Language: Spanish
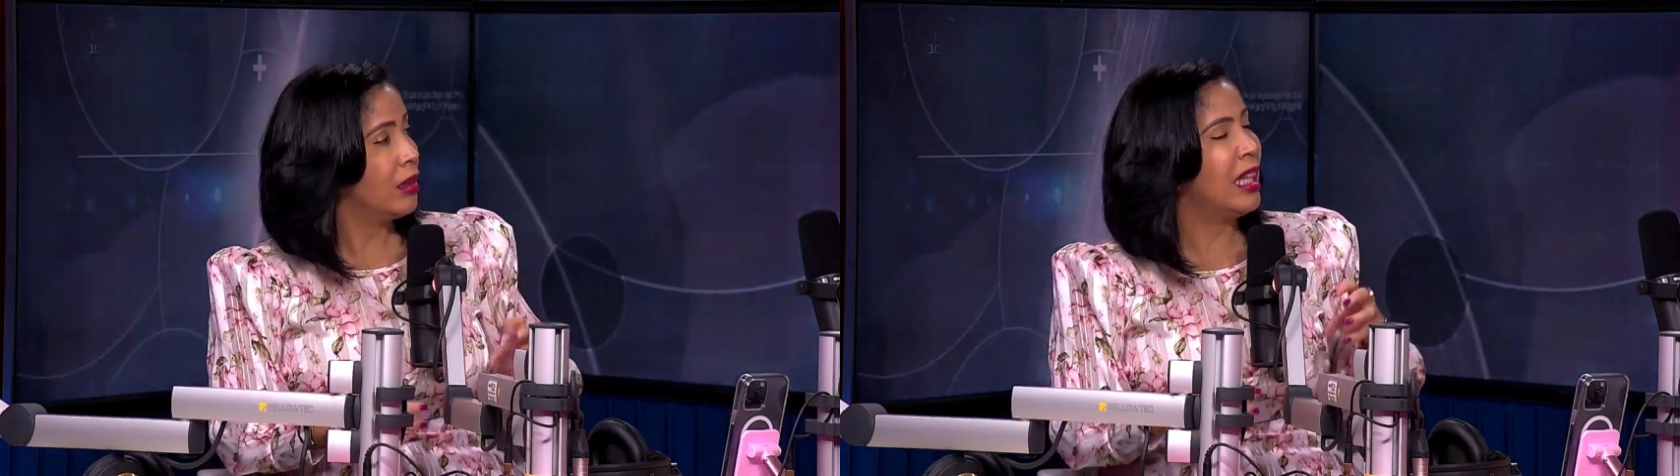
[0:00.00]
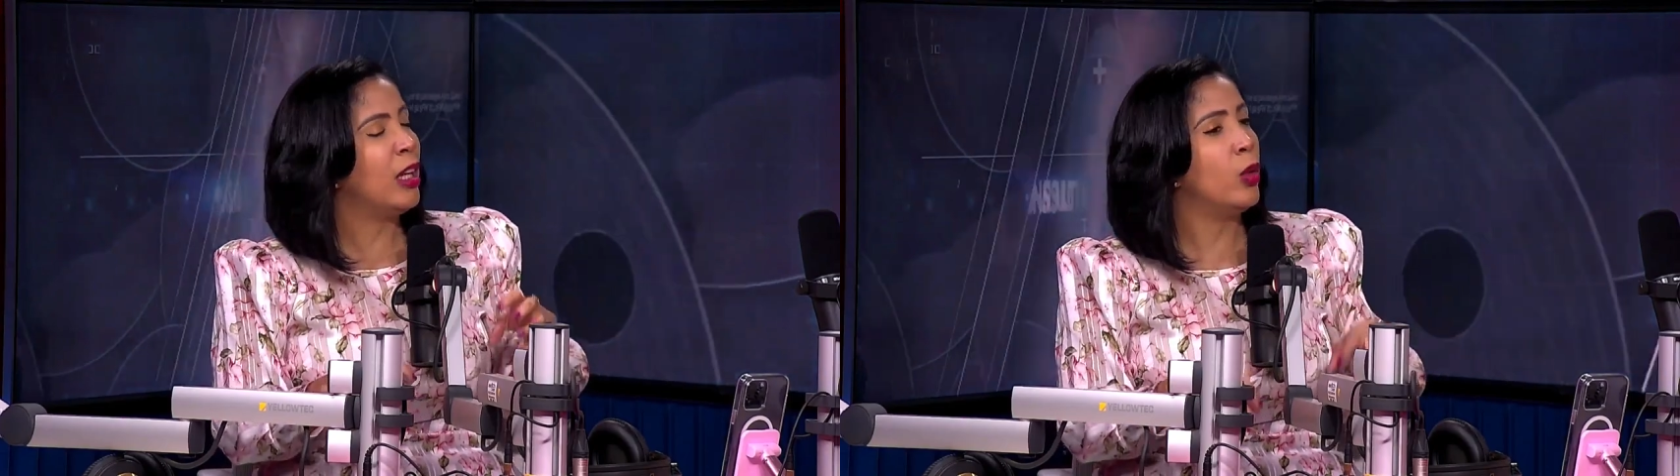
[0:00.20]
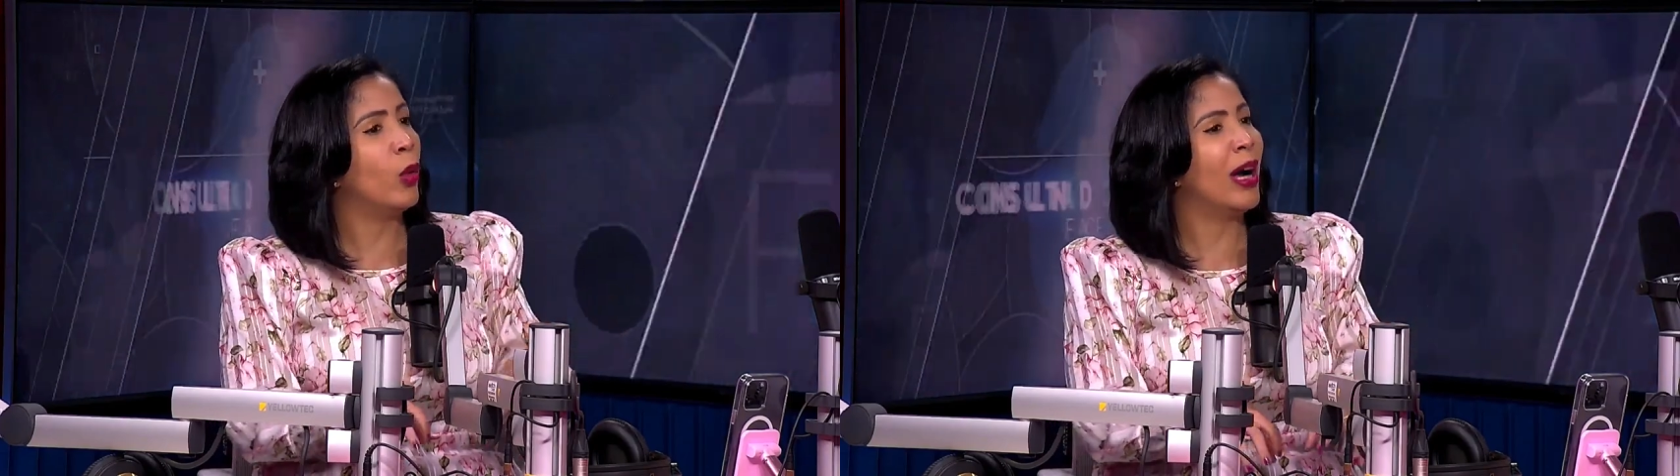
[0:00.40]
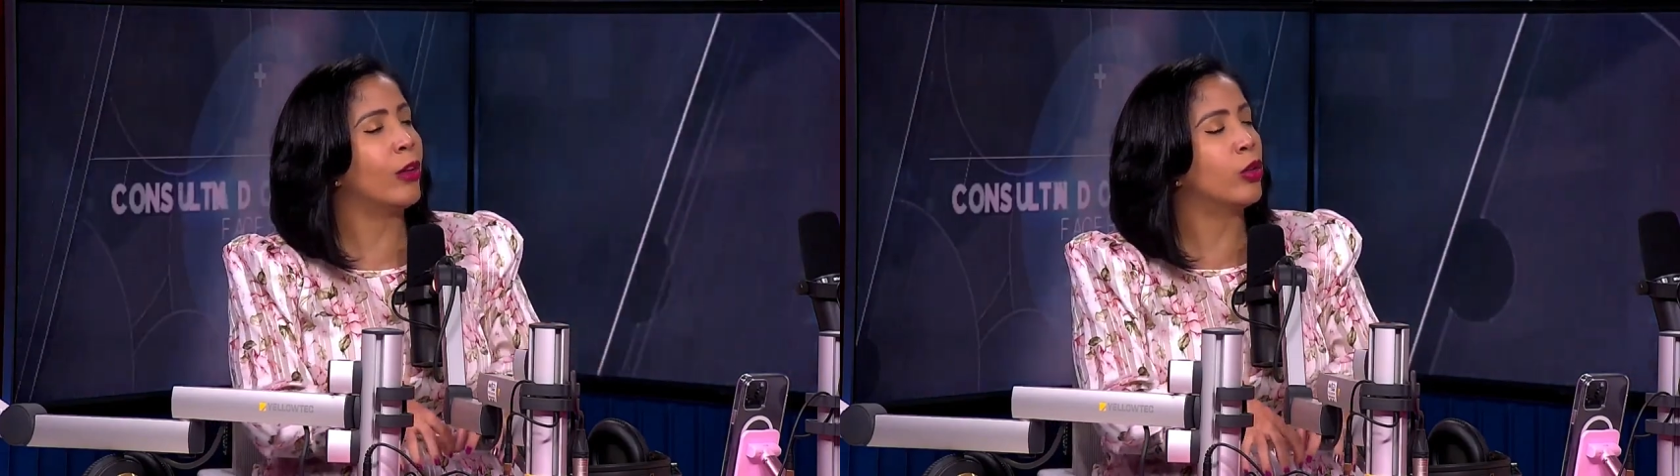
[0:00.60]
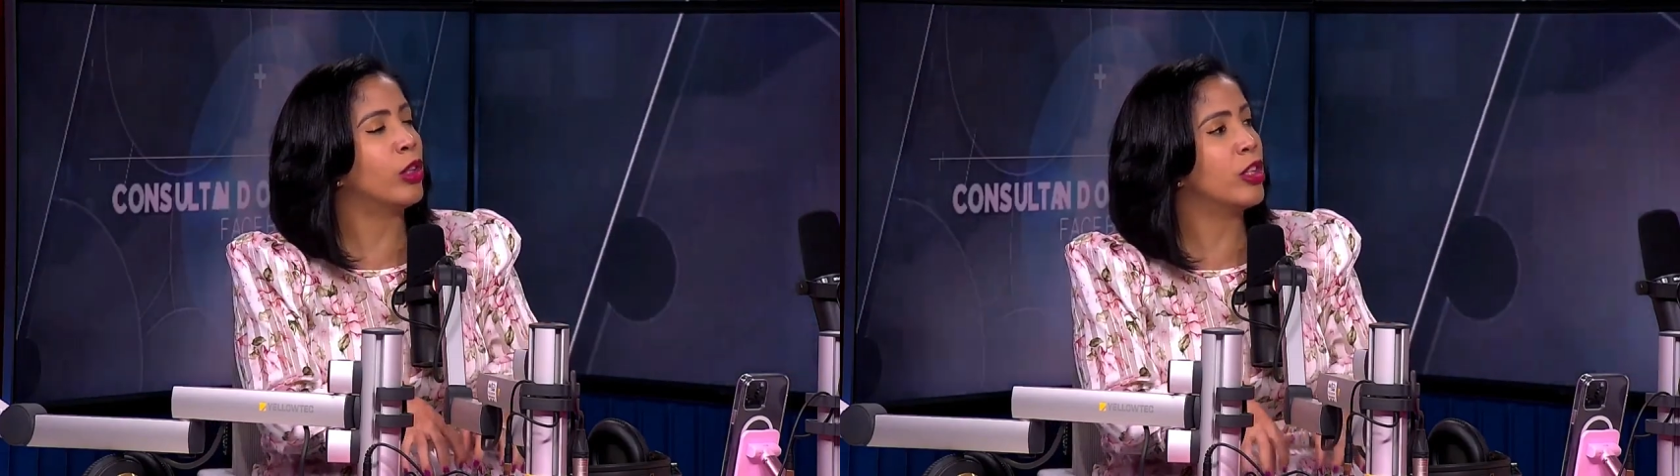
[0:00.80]
del
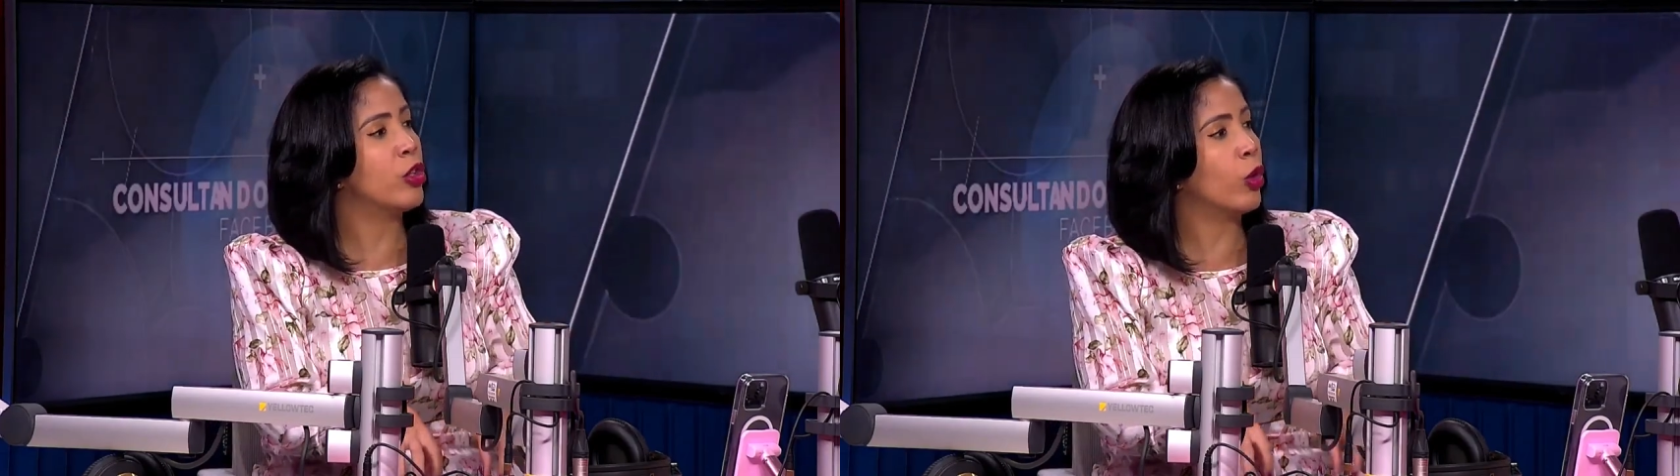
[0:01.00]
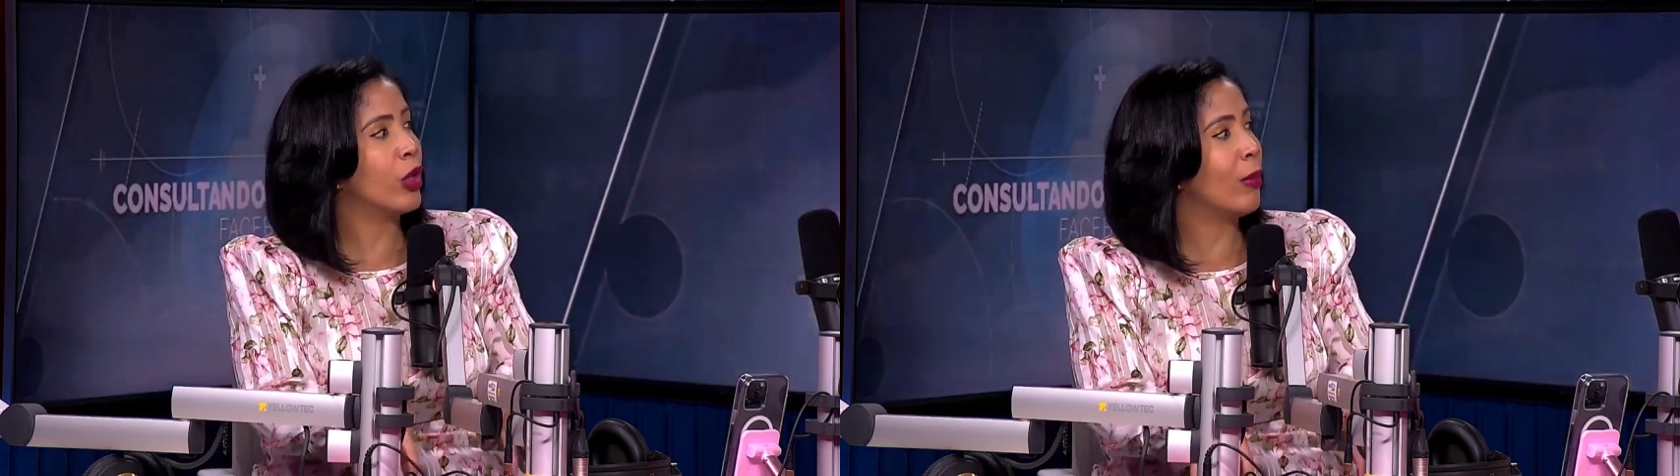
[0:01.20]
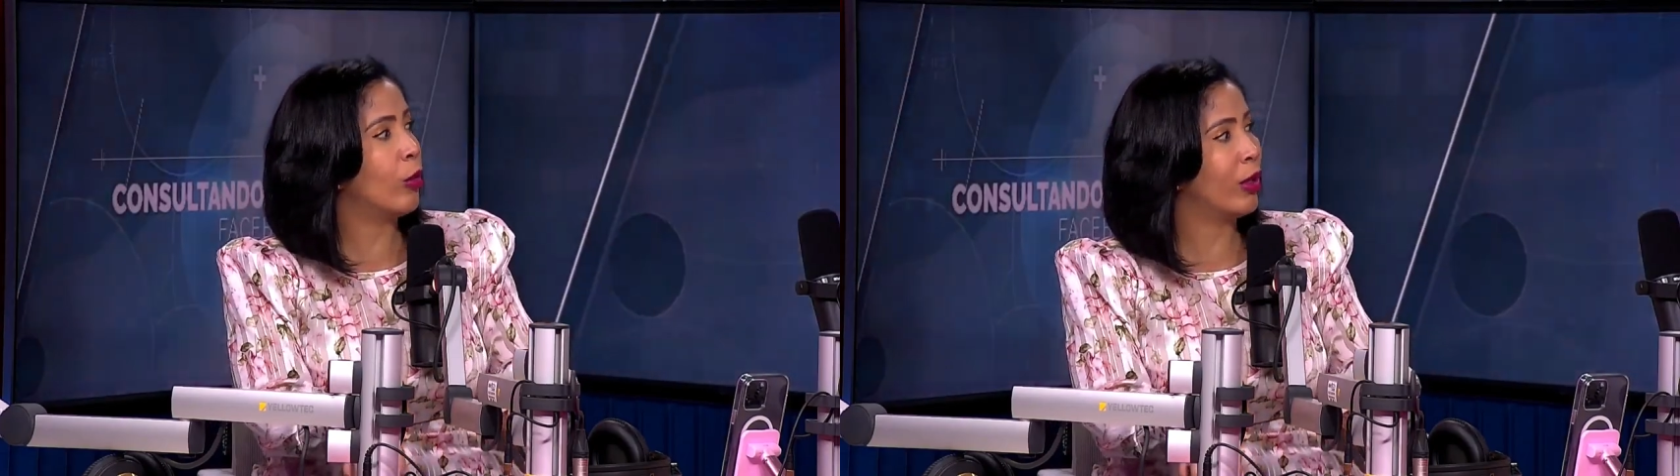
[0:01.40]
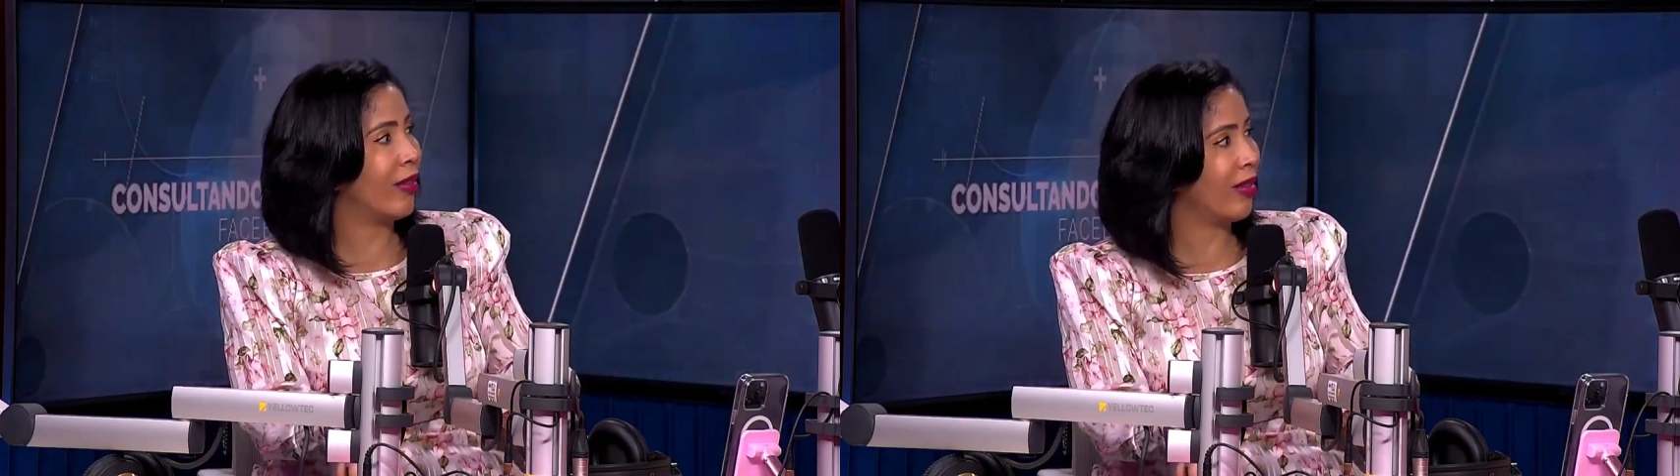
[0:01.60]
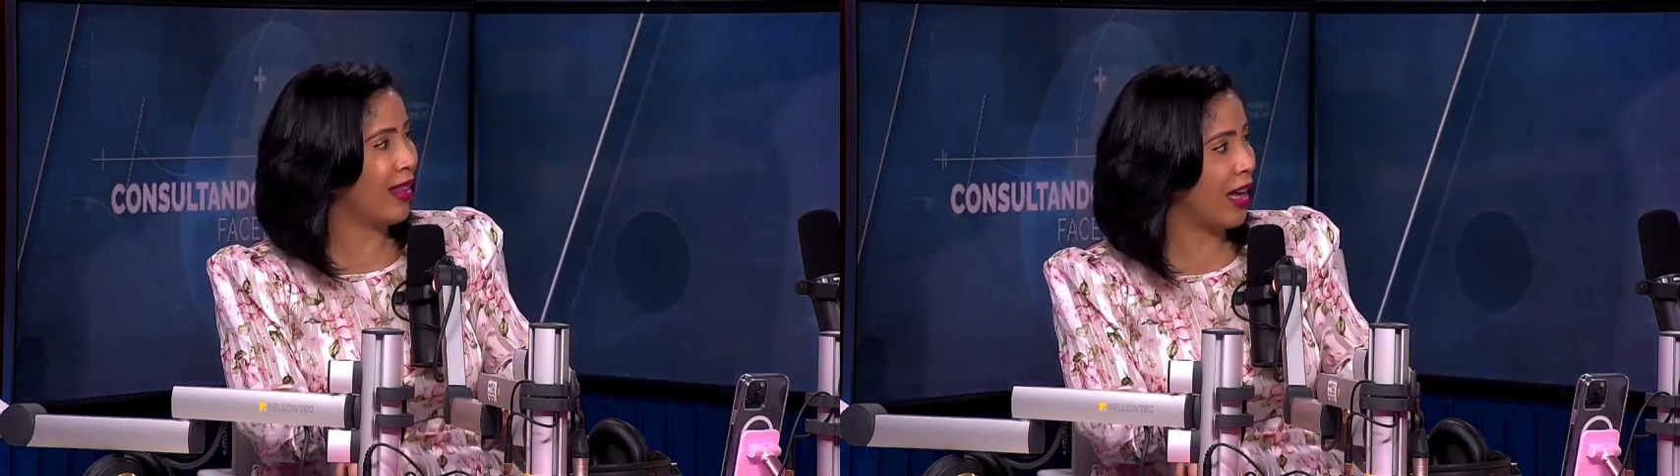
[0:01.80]
lugar donde yo debo de
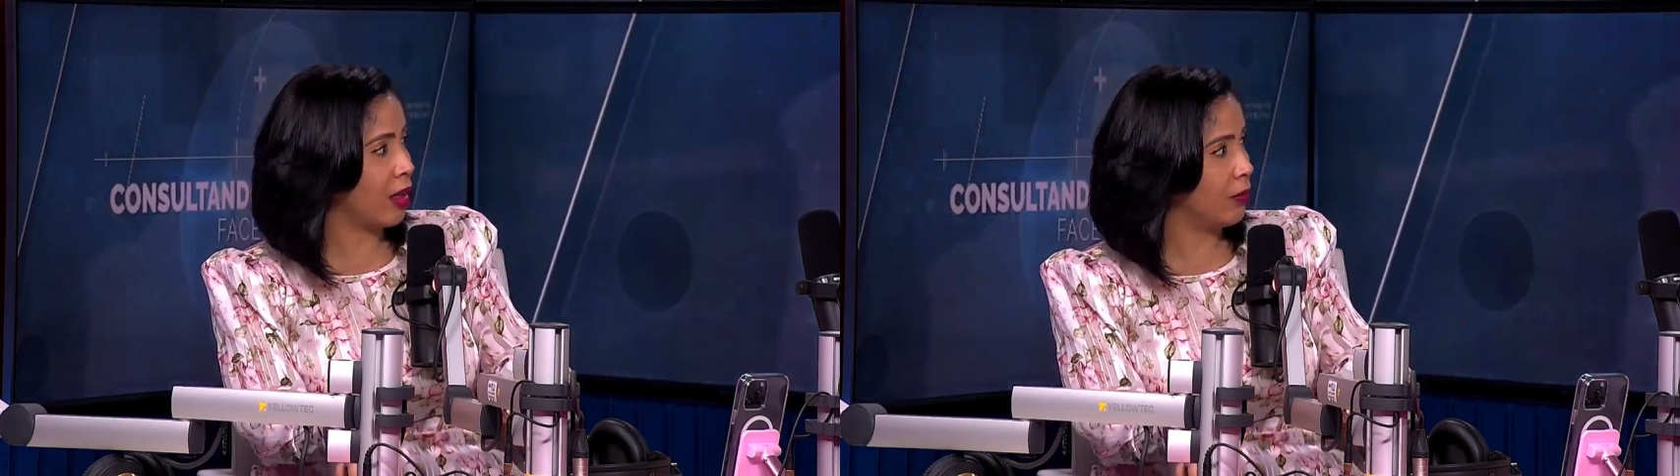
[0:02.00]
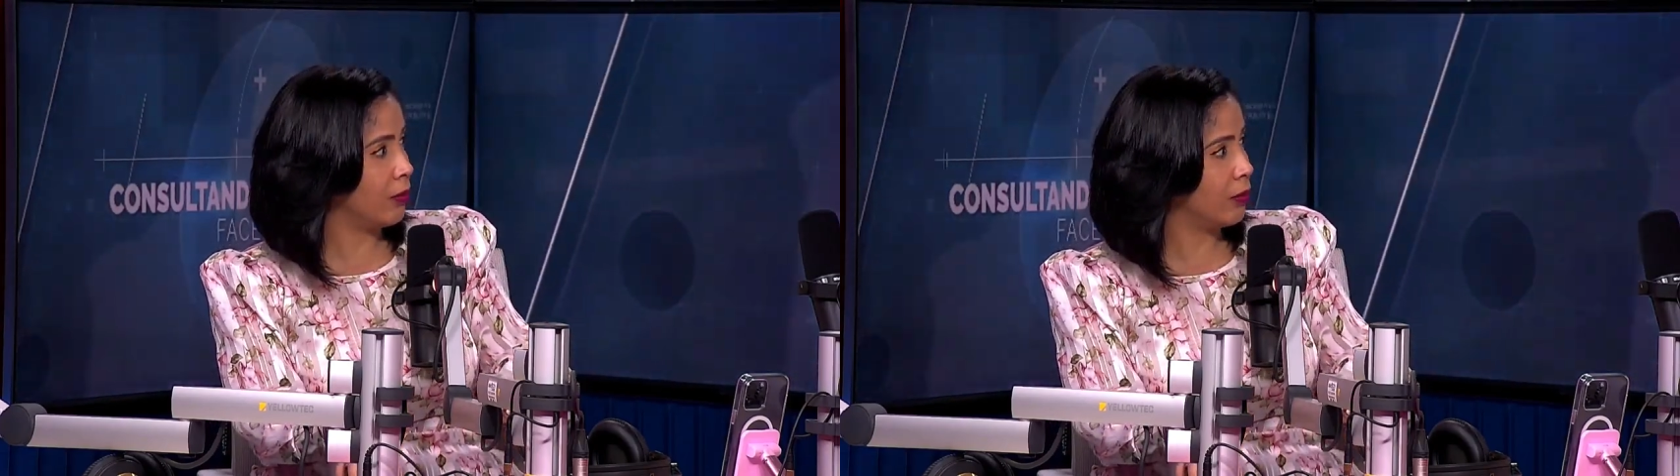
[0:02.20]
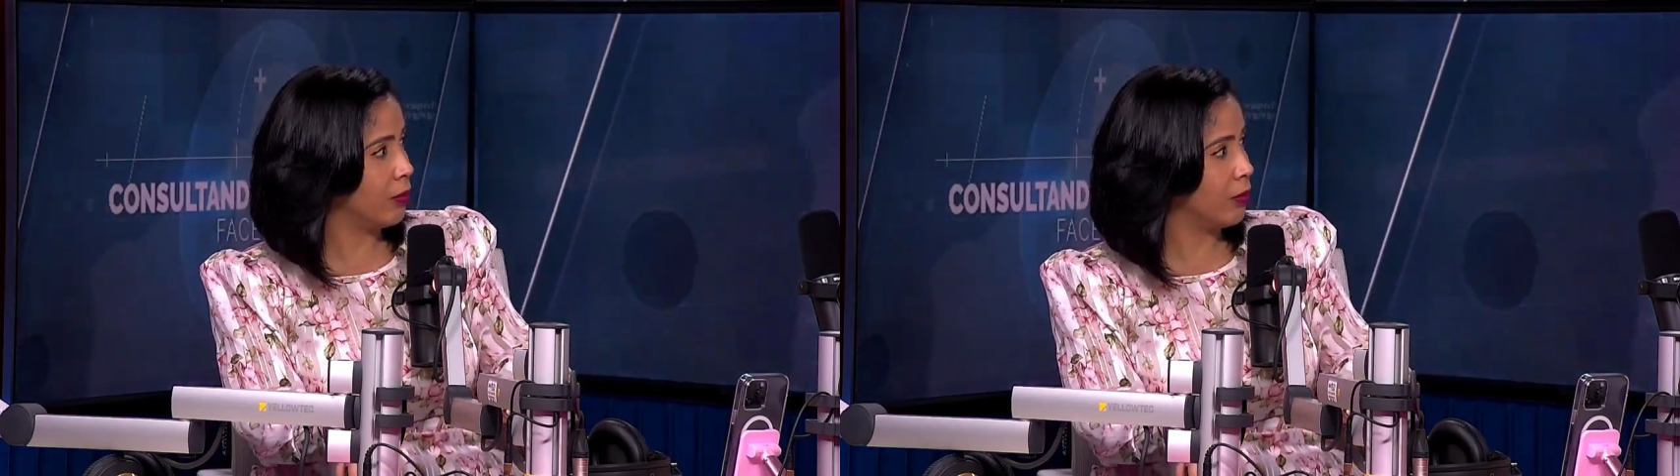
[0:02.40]
estar.